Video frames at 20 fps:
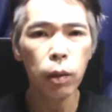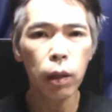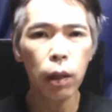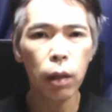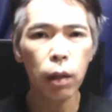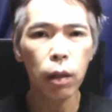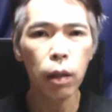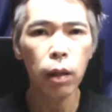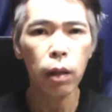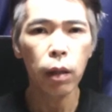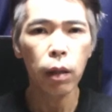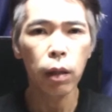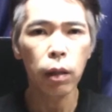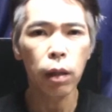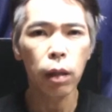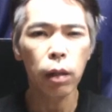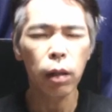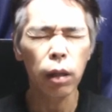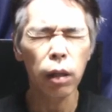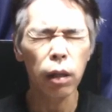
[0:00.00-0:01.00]
見てきた中
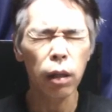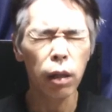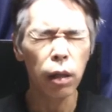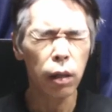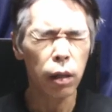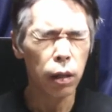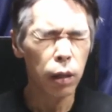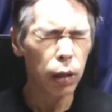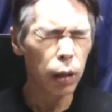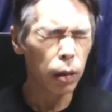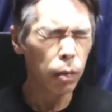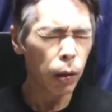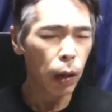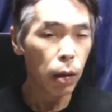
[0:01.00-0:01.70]
で一